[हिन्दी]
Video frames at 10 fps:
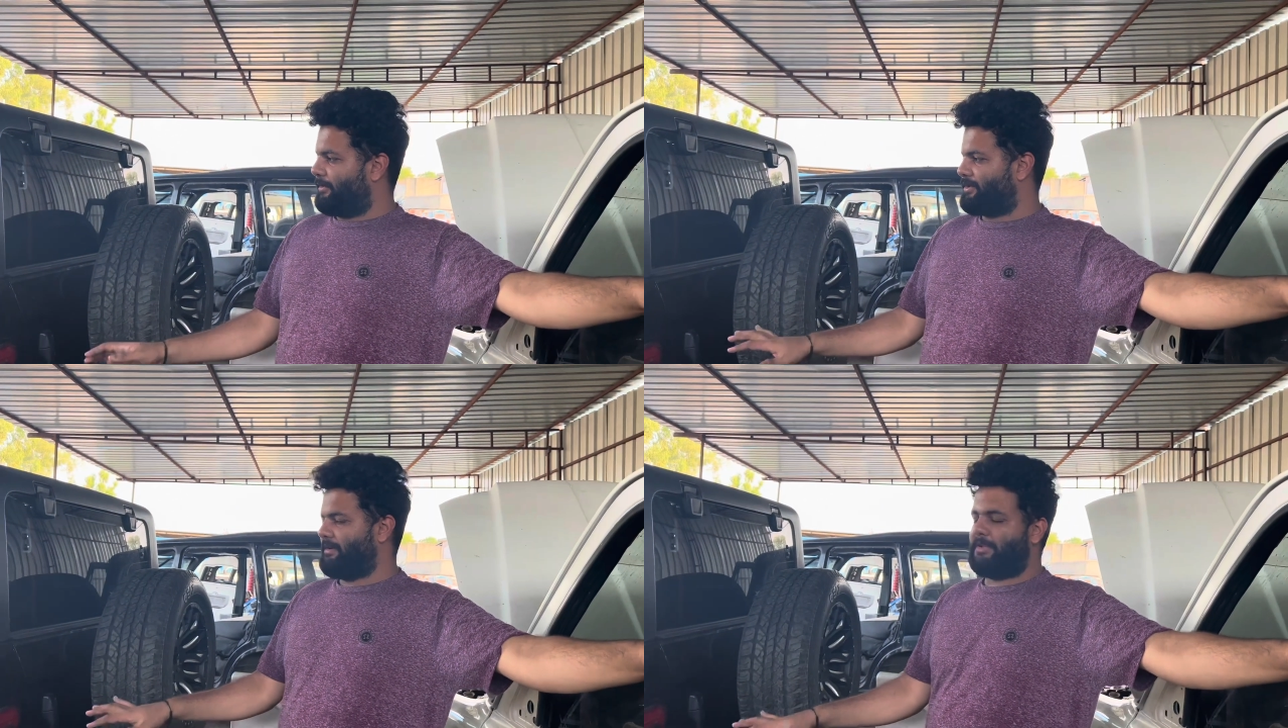फिर
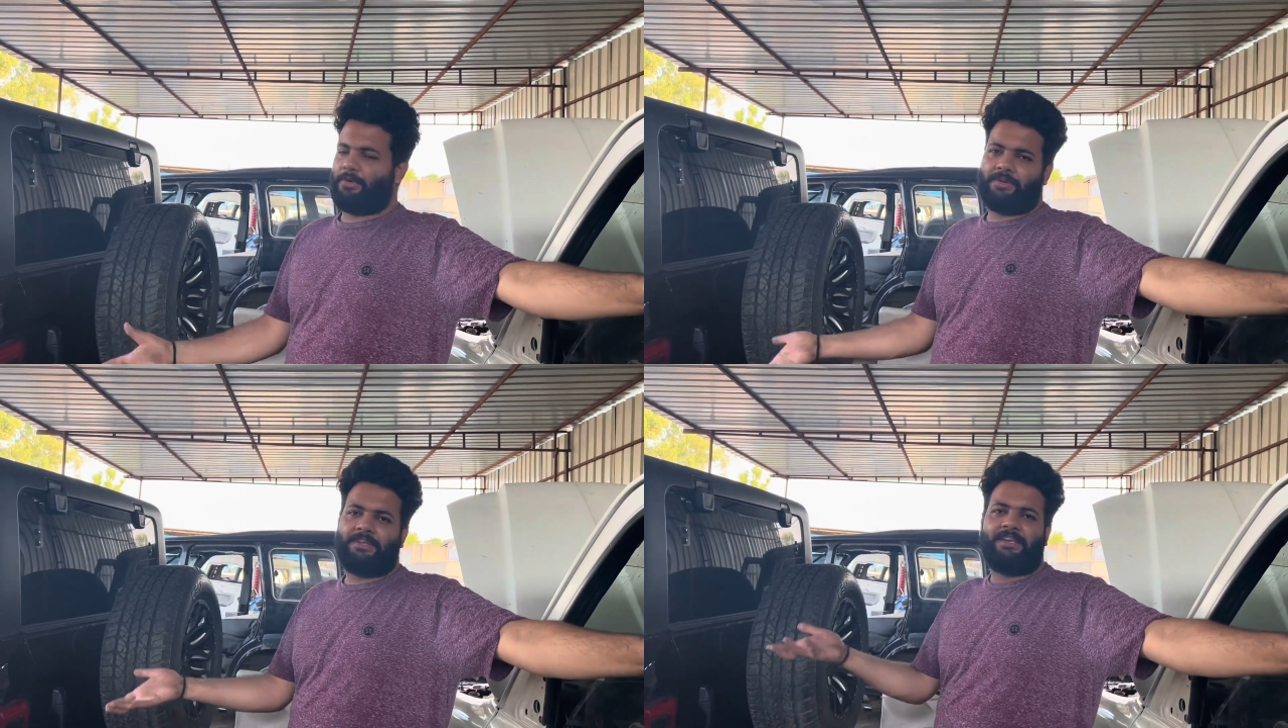उसके बाद
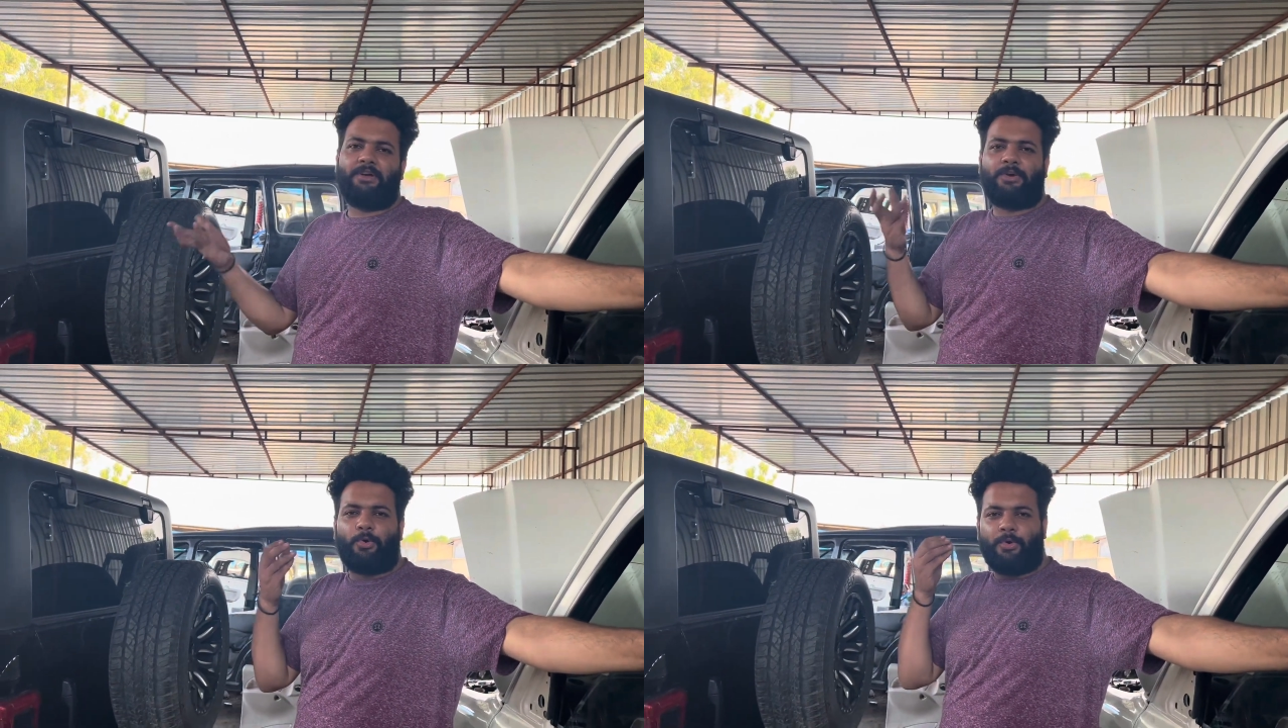और
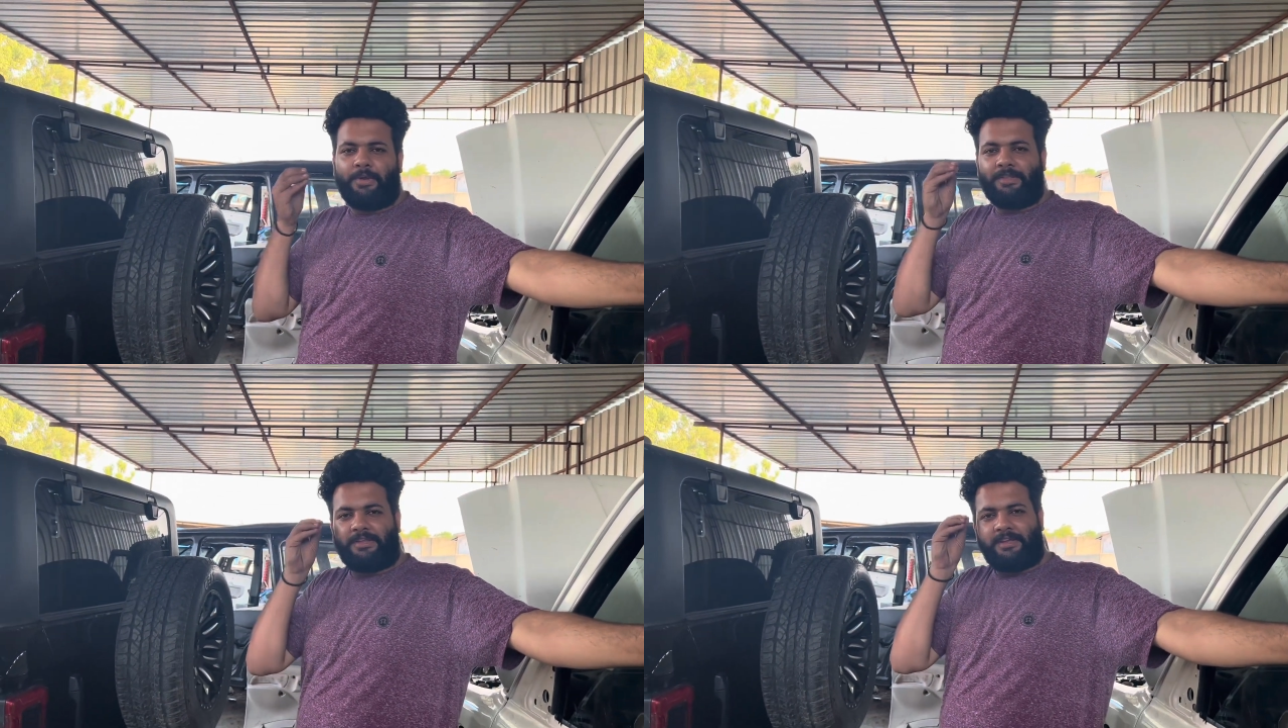इतनी को
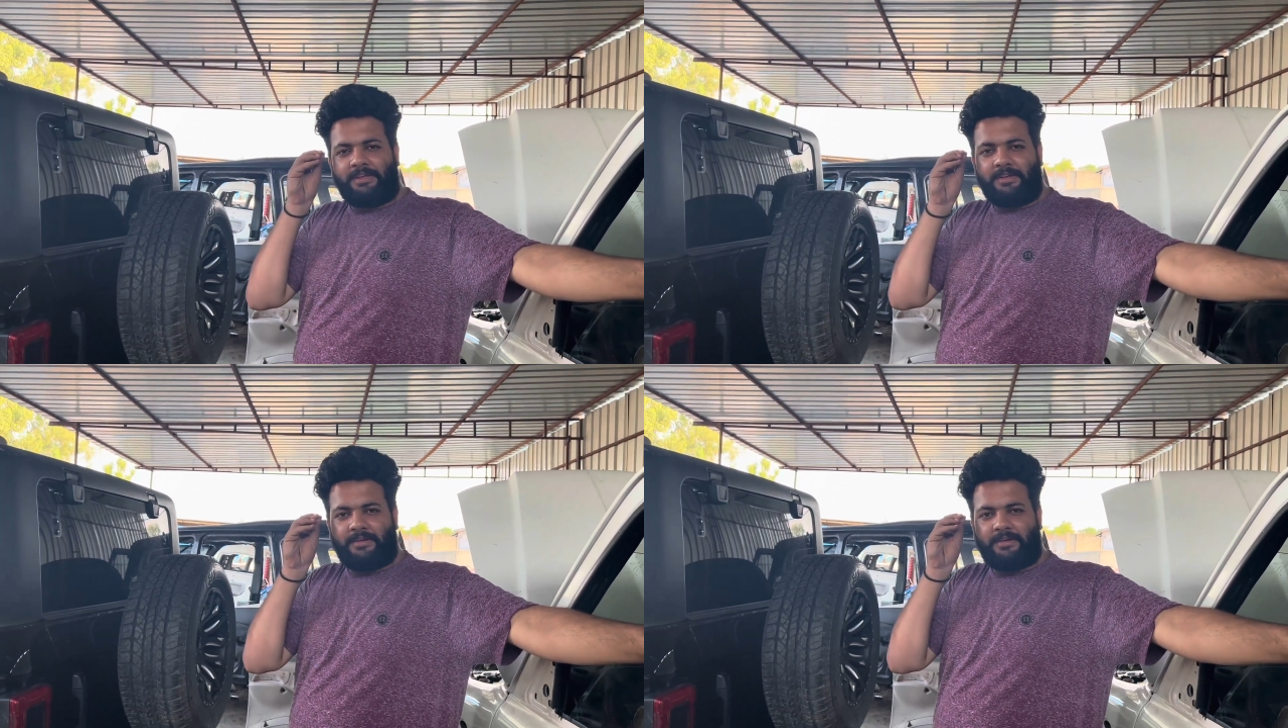इतनी